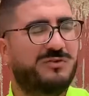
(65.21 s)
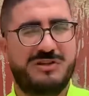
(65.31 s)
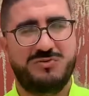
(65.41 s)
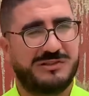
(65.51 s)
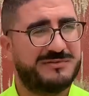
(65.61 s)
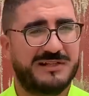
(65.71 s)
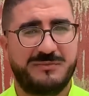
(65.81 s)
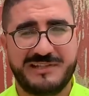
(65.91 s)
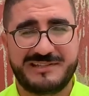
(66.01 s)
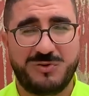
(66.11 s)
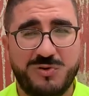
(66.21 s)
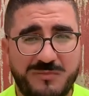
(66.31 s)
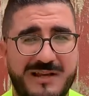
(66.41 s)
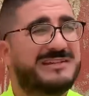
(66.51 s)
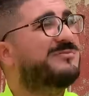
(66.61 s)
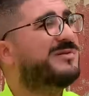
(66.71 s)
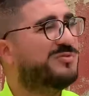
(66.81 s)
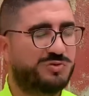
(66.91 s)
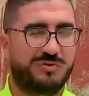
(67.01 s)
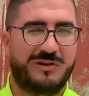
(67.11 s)
عليا شي واحد مساكن بغا يتصوروا معاك جاي من
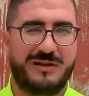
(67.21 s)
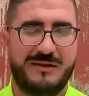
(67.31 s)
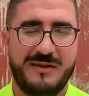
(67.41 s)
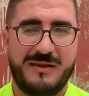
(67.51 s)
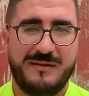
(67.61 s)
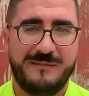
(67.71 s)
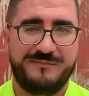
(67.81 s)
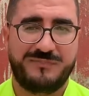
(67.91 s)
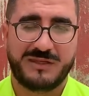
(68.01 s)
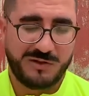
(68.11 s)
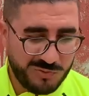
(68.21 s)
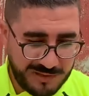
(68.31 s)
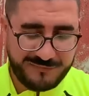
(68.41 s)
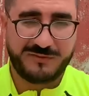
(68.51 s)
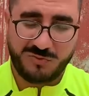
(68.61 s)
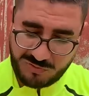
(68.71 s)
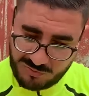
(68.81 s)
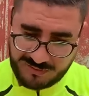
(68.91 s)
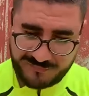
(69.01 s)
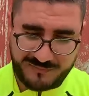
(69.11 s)
مدن اخرى كنوقف كنقول له
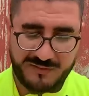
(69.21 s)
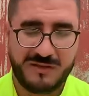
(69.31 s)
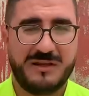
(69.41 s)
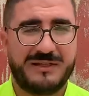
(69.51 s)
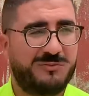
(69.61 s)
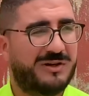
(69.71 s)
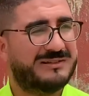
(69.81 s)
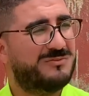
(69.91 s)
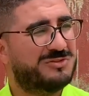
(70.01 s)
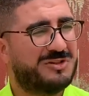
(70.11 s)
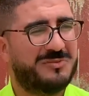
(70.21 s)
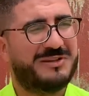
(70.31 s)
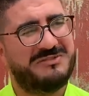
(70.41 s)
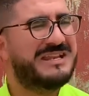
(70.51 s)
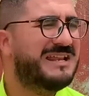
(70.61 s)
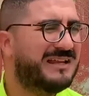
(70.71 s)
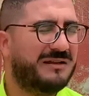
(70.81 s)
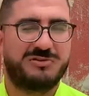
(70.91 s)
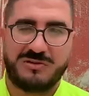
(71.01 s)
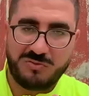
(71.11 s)
وقف شحال من واحد من كيقول لي لا لا
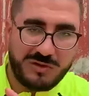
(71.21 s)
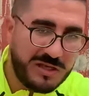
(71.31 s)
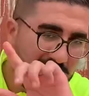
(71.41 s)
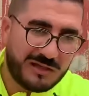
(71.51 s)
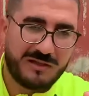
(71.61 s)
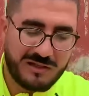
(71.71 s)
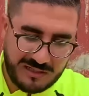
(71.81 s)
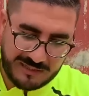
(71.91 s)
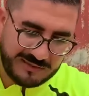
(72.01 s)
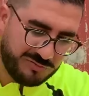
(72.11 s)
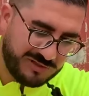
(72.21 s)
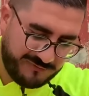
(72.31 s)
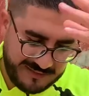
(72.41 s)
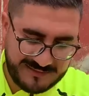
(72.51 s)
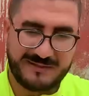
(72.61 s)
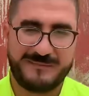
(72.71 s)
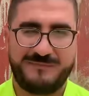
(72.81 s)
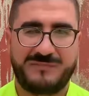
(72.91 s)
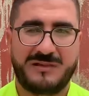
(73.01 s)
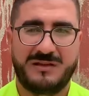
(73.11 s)
غنمشي كنقول لا حطني وسير في حالاتك
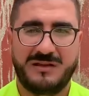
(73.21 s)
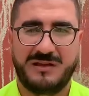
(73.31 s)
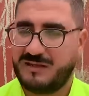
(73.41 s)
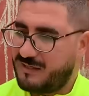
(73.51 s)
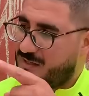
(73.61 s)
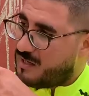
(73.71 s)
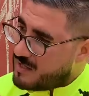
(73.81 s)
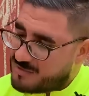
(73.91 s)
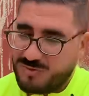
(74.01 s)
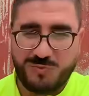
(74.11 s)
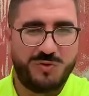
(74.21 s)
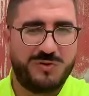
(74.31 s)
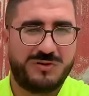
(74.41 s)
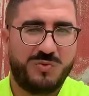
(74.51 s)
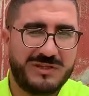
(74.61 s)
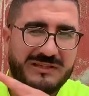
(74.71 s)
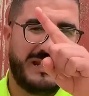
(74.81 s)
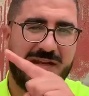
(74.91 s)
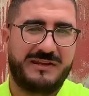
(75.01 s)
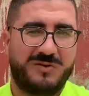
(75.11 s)
لان هذا الجمهور هو اللي
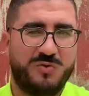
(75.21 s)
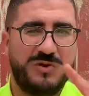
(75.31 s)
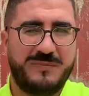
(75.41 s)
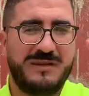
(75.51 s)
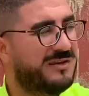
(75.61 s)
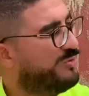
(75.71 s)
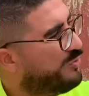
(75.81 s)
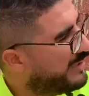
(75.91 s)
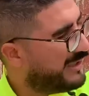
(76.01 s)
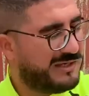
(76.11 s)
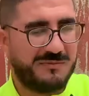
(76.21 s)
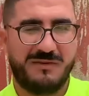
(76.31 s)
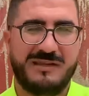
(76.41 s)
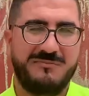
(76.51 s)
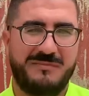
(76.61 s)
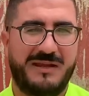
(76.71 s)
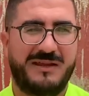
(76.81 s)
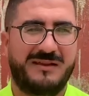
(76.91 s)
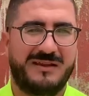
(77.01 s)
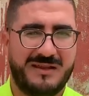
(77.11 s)
طلعني هو اللي بيني هو اللي نكمل
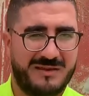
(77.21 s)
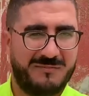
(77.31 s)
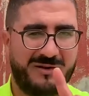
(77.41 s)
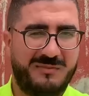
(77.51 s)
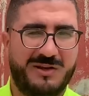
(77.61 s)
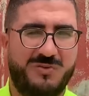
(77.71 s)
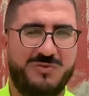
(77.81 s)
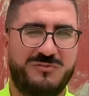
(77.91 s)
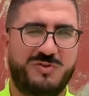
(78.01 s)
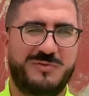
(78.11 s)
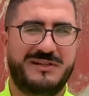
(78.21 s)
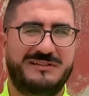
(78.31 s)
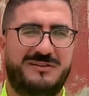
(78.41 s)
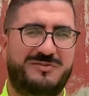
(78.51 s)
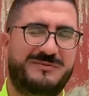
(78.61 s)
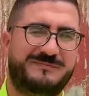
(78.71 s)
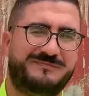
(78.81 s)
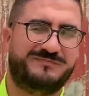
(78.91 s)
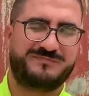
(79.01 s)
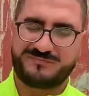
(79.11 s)
معاه ما نخونهمش وما نغدرهمش
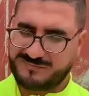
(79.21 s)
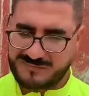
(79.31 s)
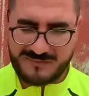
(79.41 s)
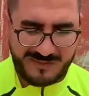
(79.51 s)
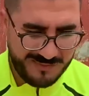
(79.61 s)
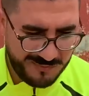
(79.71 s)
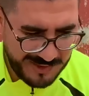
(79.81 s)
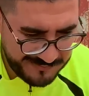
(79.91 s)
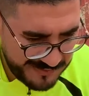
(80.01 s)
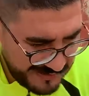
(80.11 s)
المهم